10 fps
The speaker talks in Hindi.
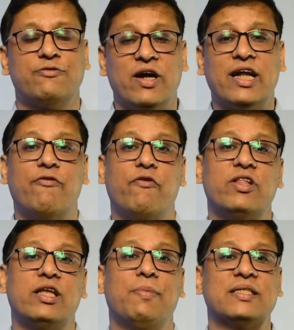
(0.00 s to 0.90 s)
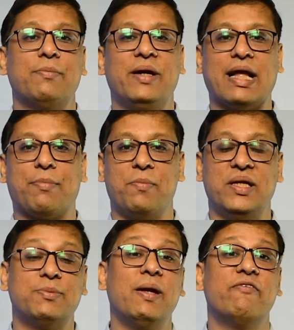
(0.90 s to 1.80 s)
इस फंड का 53 परसेंट मिड कैप
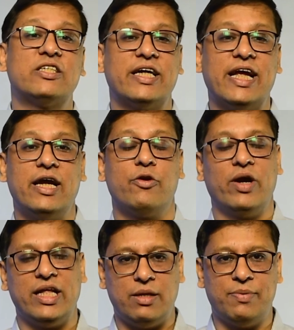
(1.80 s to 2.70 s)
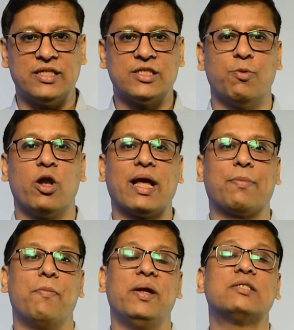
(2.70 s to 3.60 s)
कंपनीज में इन्वेस्टेड है 23 परसेंट स्मॉल
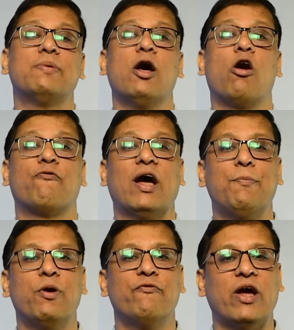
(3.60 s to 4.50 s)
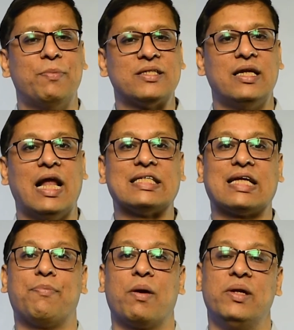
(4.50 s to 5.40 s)
कैप कंपनीज में और 5.5 परसेंट लार्ज
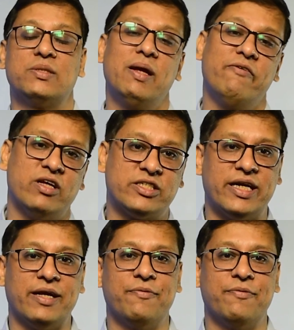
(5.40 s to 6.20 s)
कैप कंपनीज में इन्वेस्टेड